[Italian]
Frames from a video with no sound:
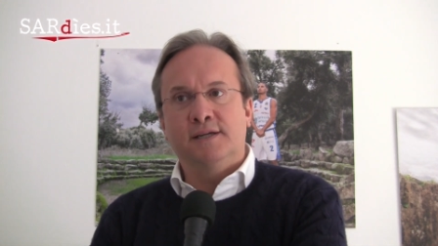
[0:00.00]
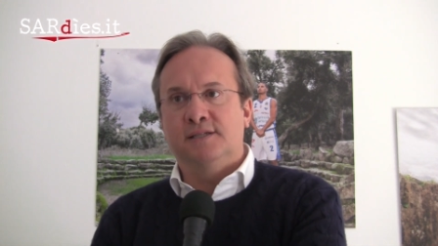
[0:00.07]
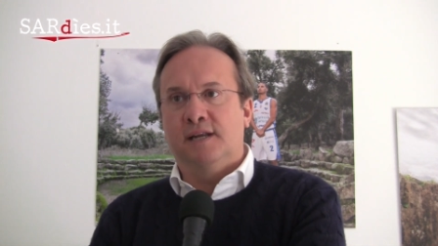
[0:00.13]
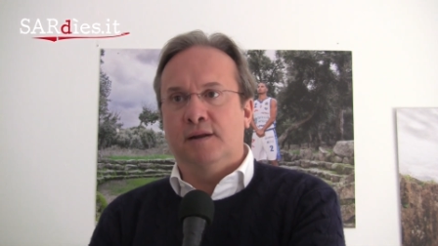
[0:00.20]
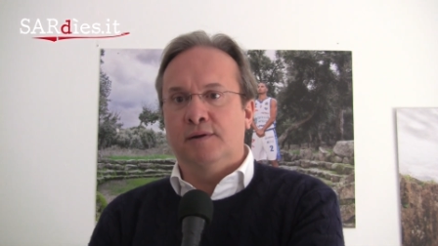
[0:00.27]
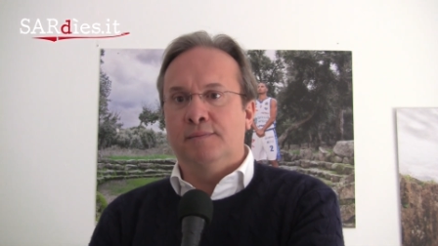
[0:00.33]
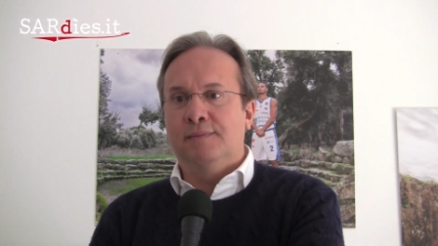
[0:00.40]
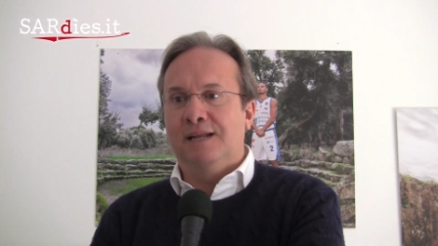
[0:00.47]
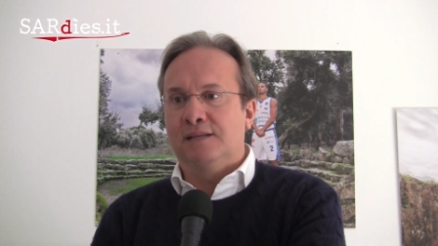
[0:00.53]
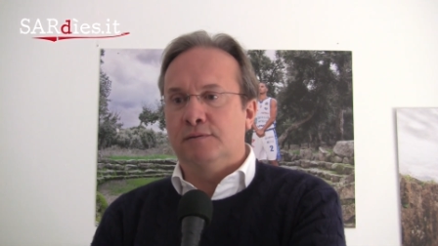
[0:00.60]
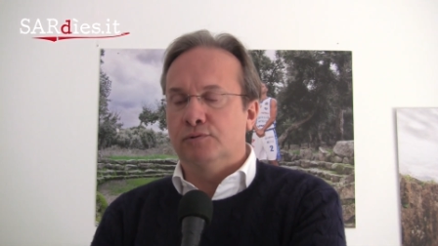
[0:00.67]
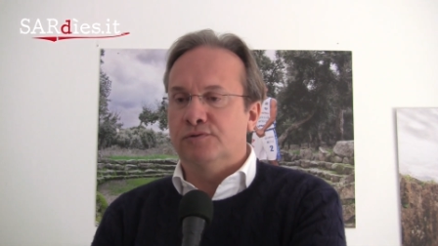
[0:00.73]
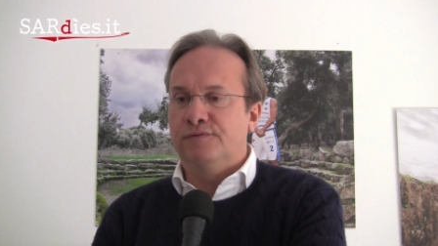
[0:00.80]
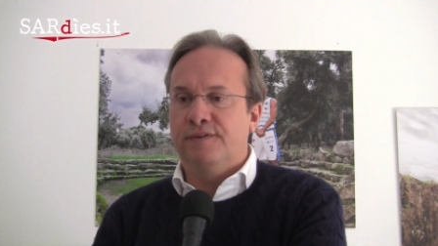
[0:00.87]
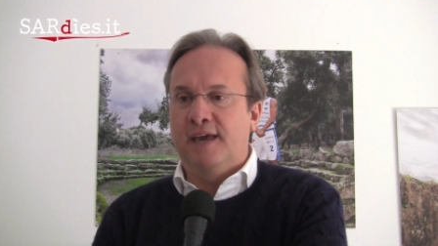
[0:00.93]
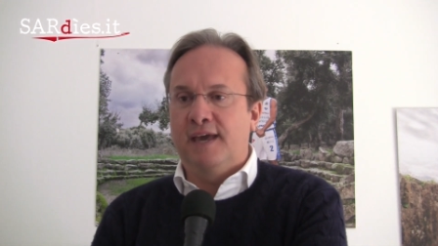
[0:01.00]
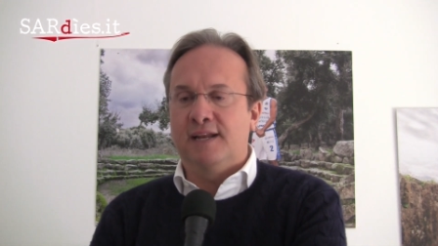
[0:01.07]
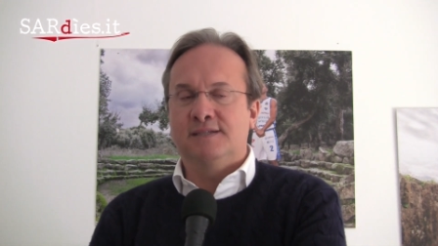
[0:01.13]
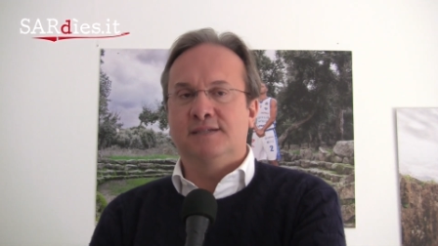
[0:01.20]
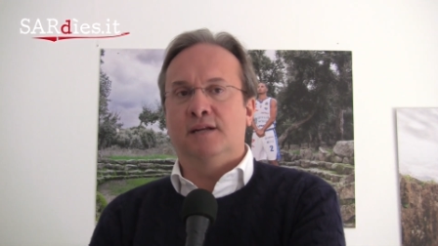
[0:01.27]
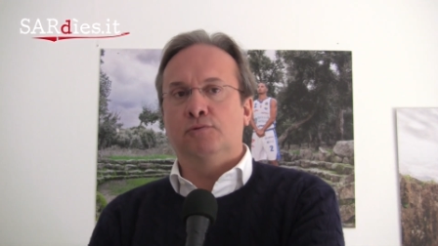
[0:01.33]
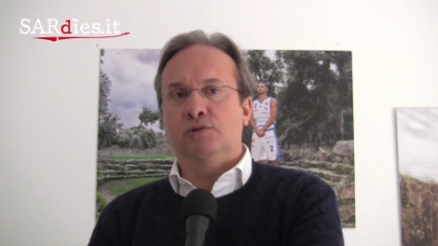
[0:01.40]
sarà una bella atmosfera,
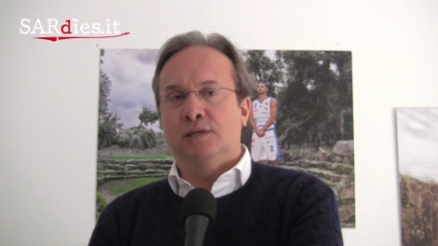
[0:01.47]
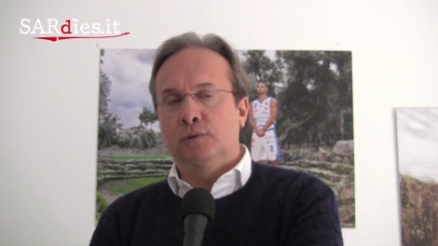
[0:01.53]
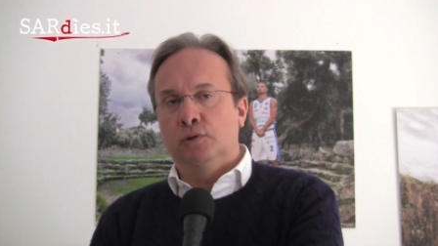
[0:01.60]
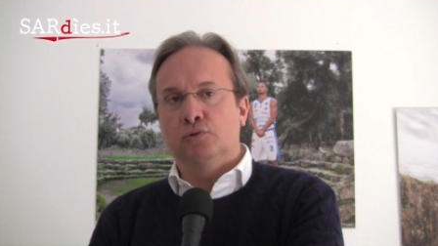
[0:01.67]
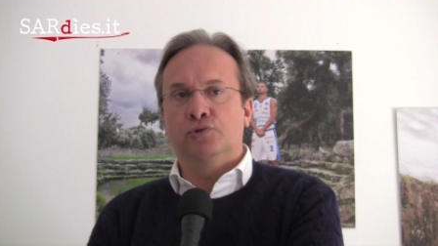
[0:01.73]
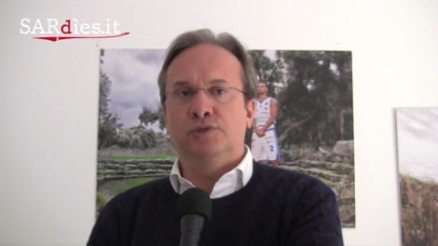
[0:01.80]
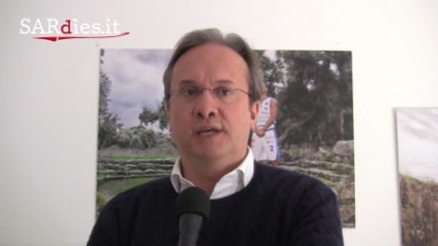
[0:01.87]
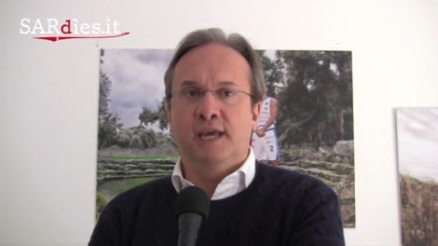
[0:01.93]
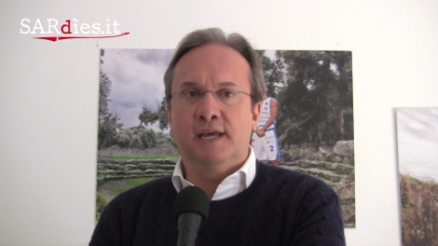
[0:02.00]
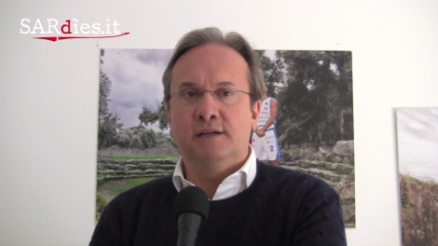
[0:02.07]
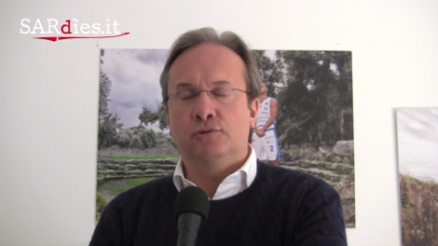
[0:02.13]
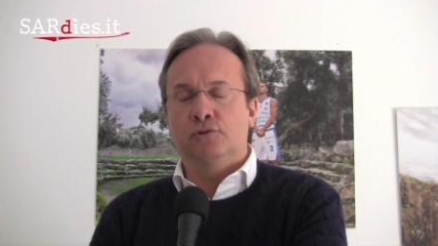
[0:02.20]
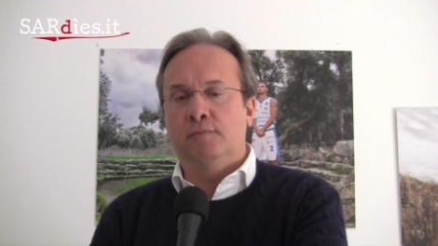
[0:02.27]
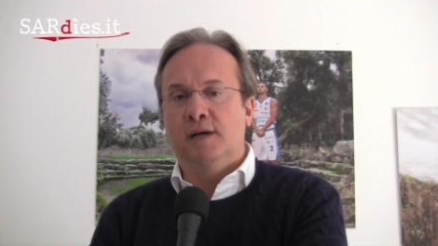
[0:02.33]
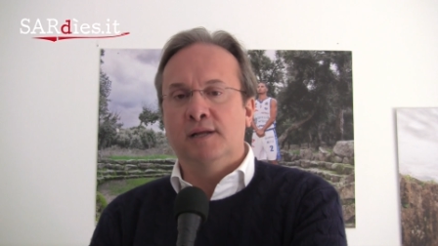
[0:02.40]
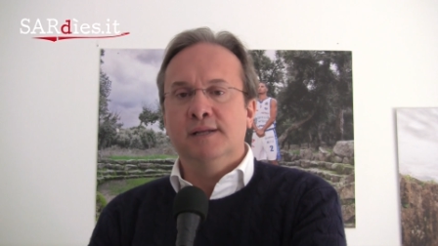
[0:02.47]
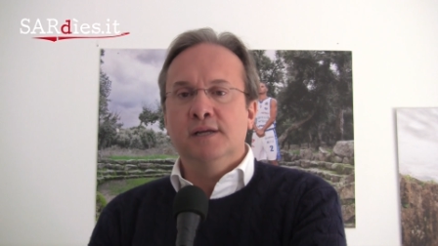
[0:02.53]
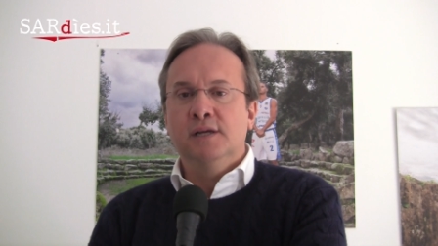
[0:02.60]
sarà un sabato sera, insomma,